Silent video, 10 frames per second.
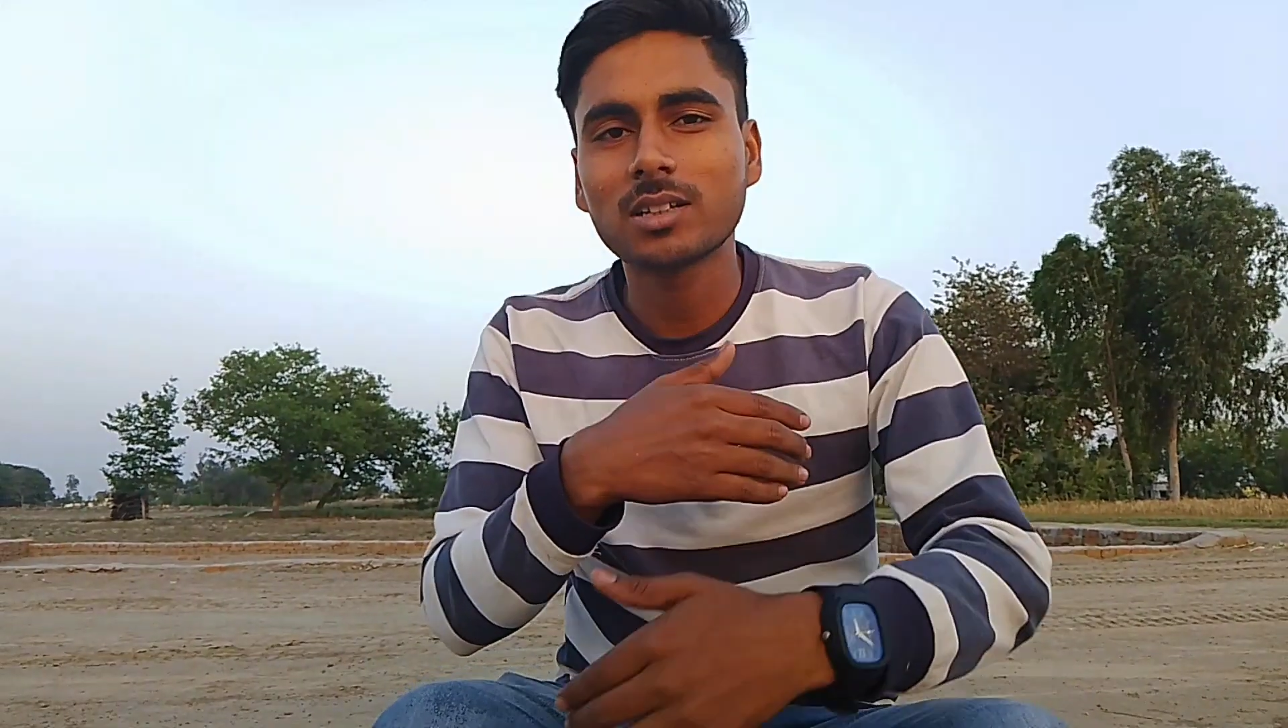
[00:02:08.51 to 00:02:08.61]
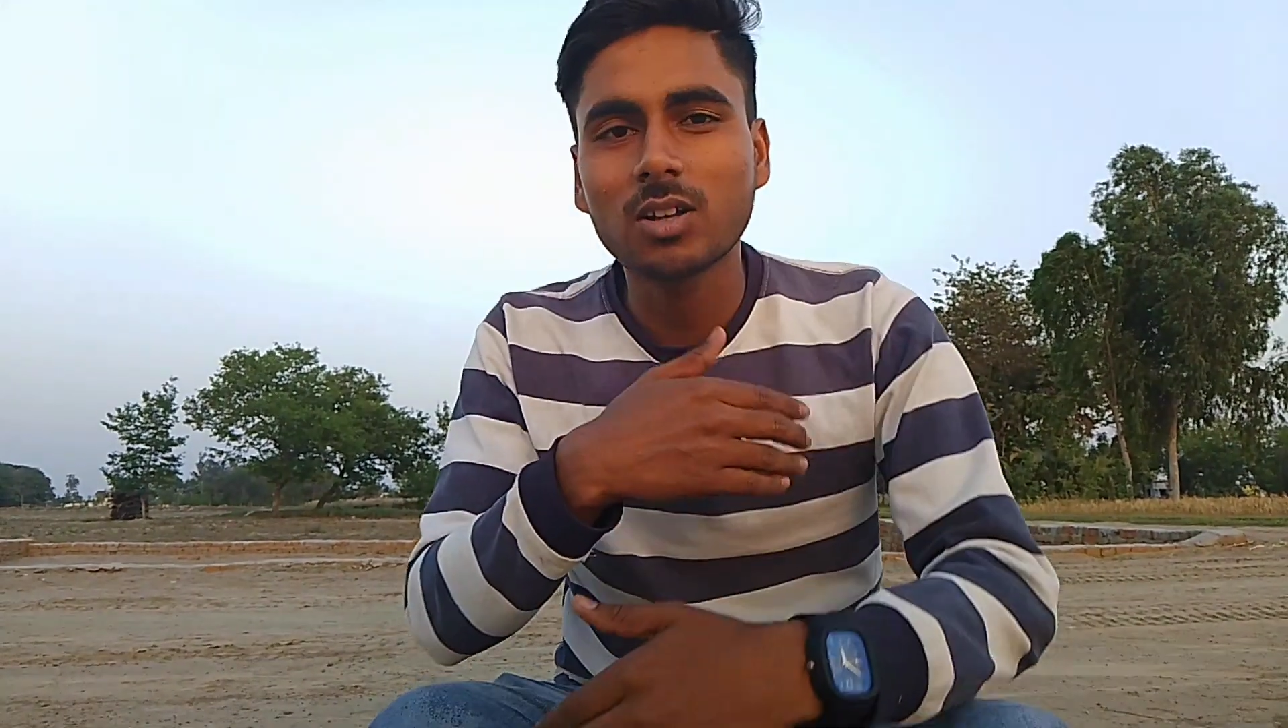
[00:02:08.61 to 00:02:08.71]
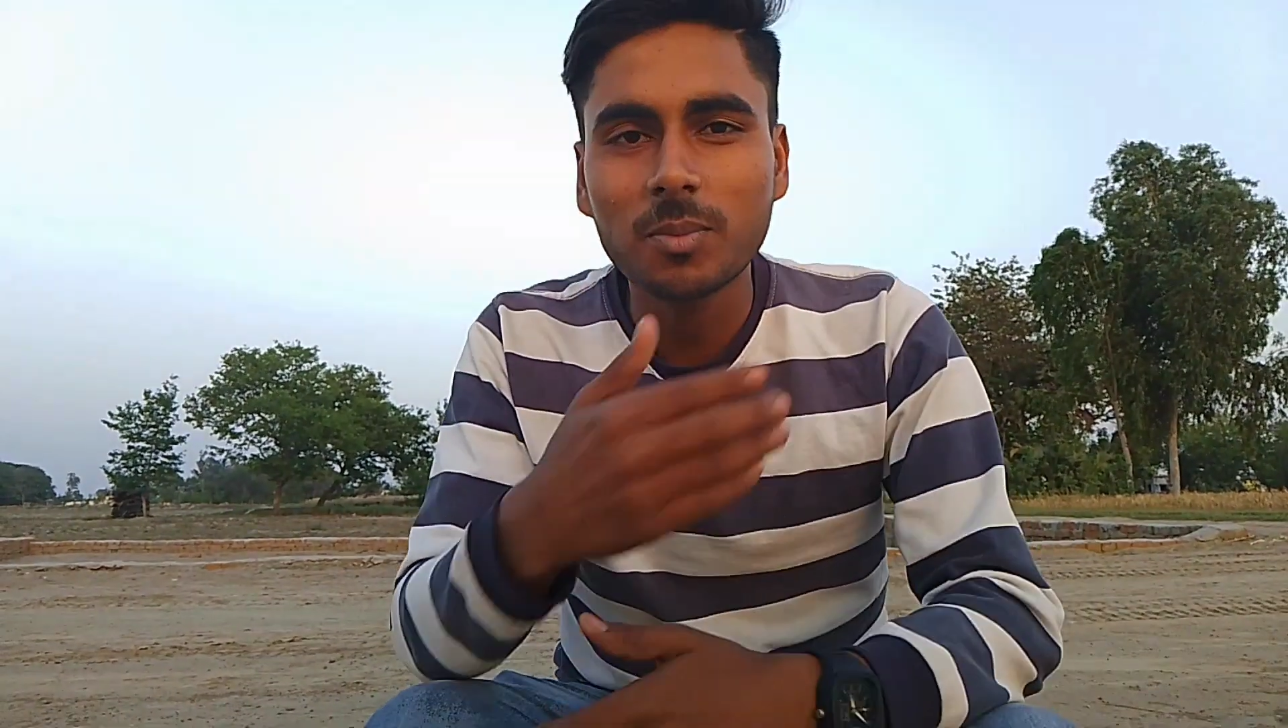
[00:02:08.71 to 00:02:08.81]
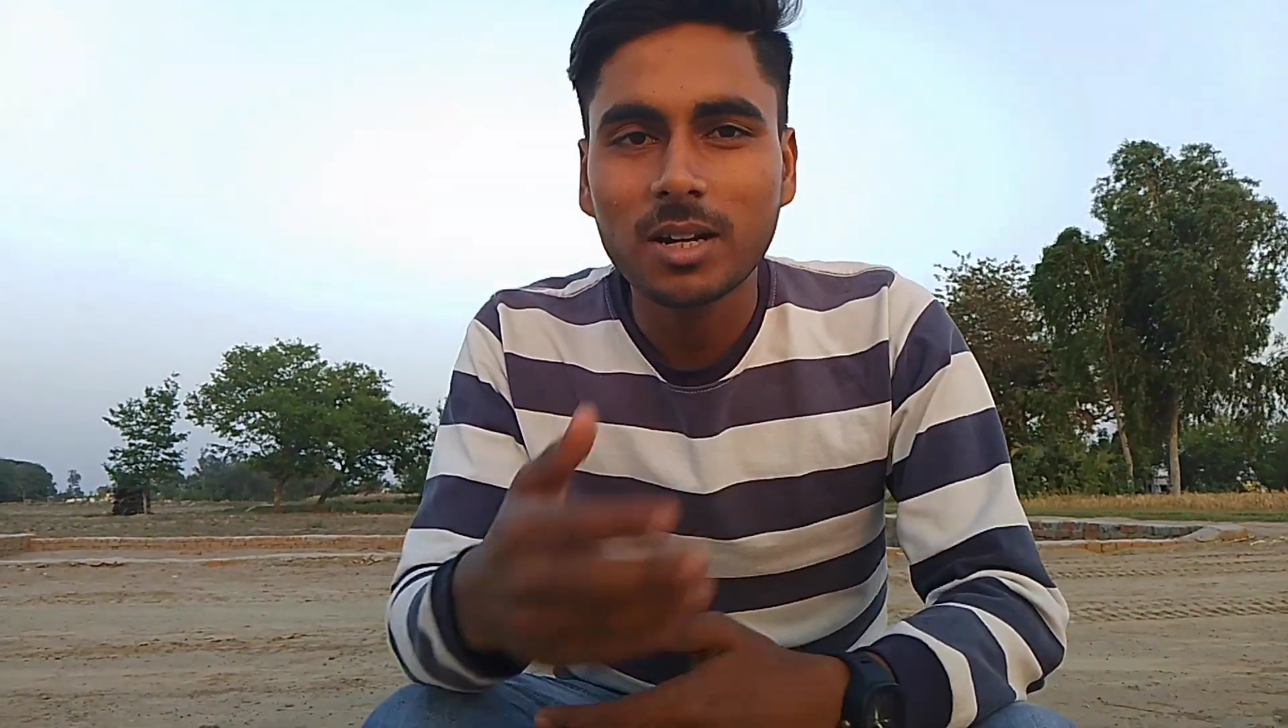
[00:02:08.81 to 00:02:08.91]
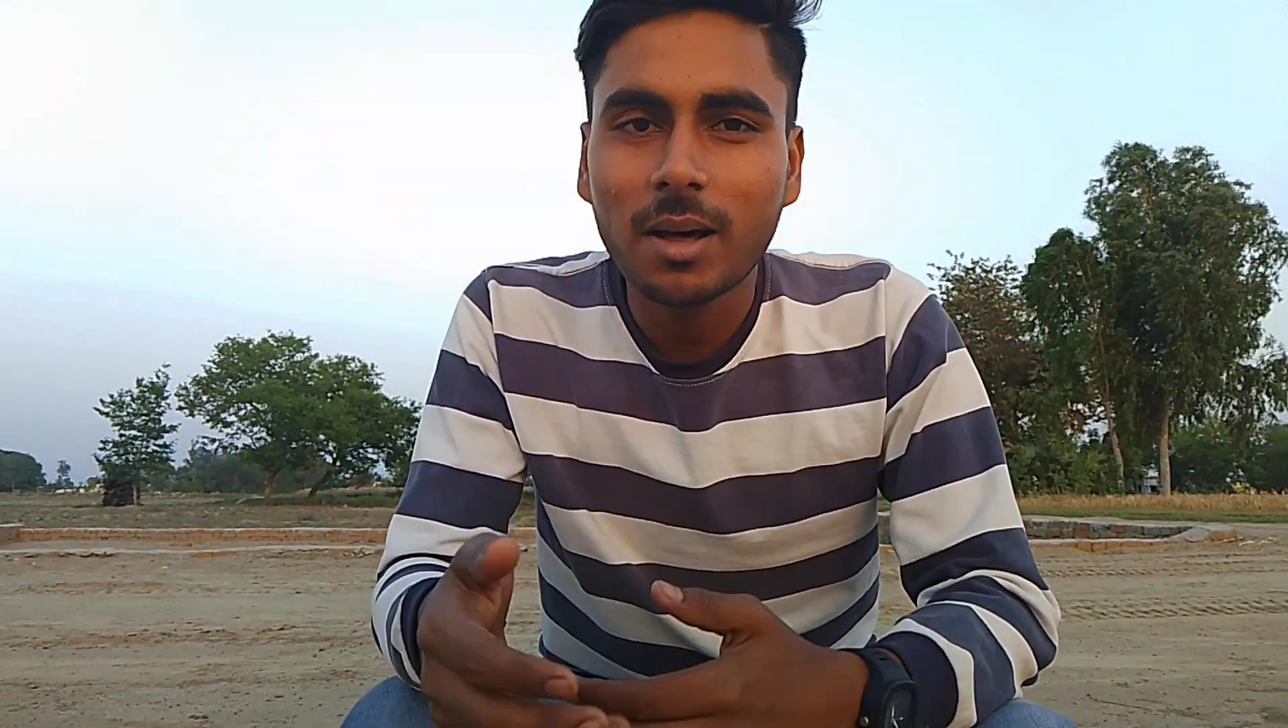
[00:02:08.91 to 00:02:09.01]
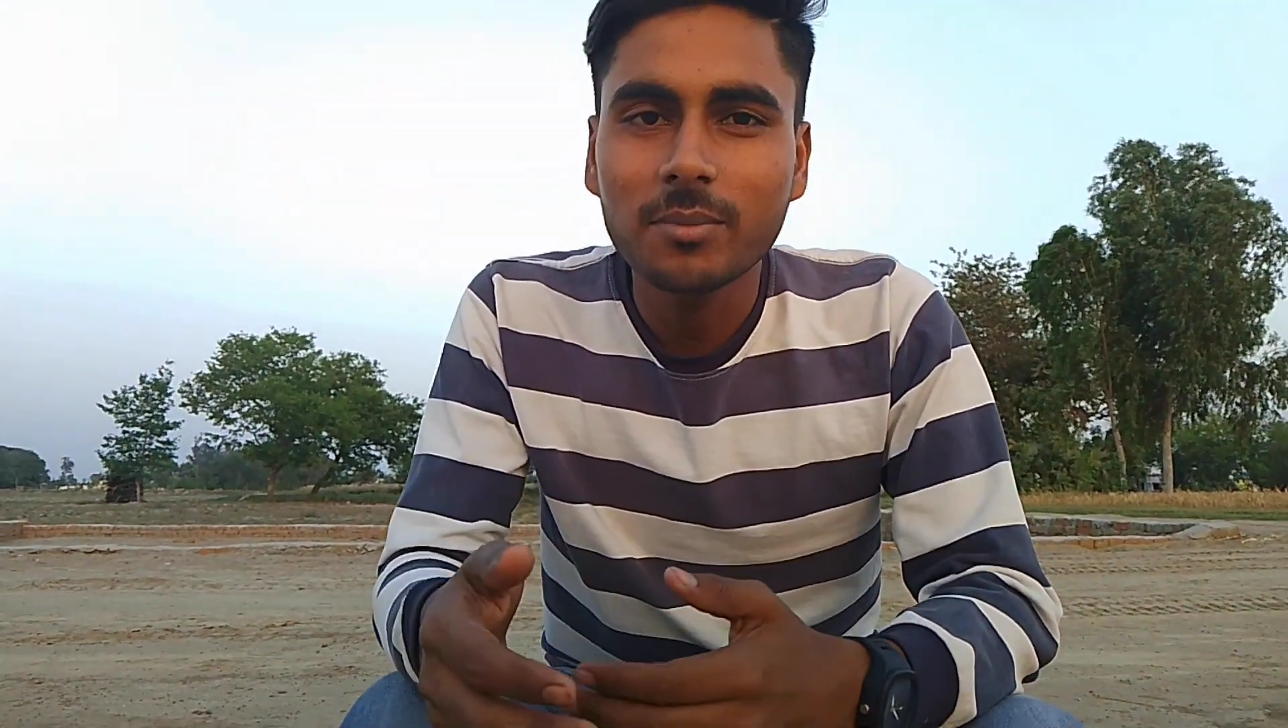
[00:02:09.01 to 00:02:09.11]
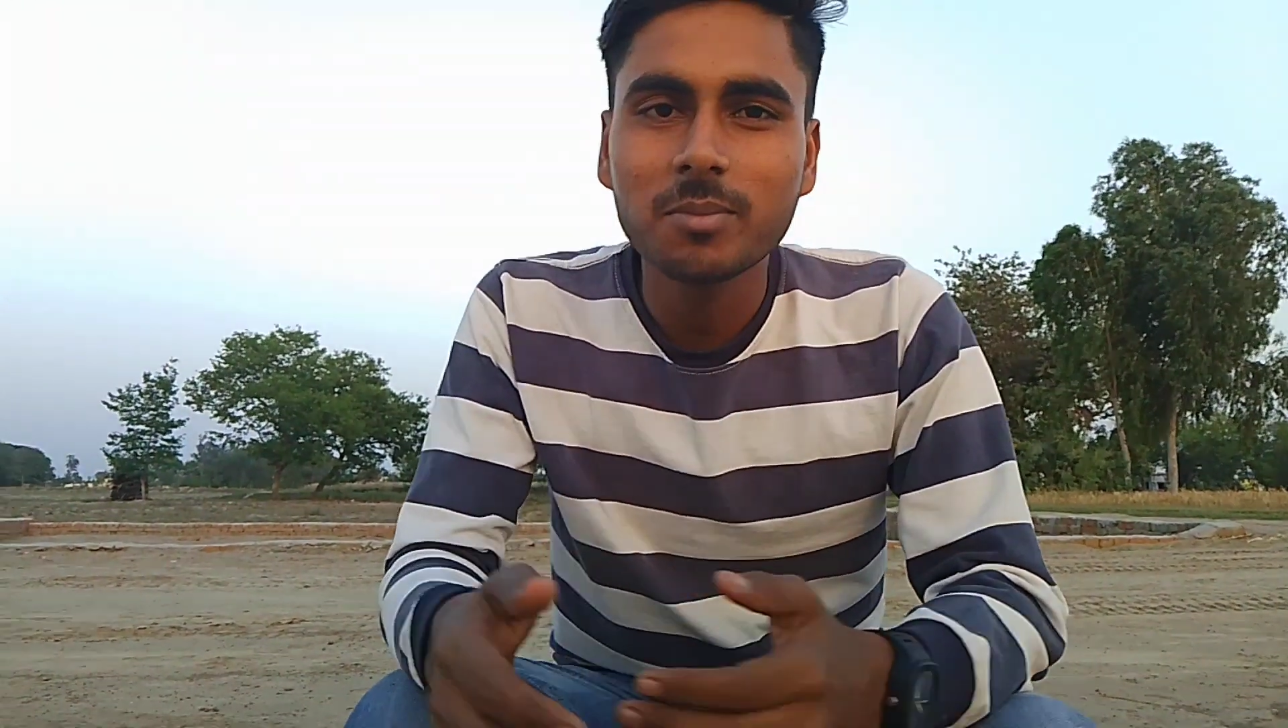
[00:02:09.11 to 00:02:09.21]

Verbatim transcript: शुरू करता हूँ अपने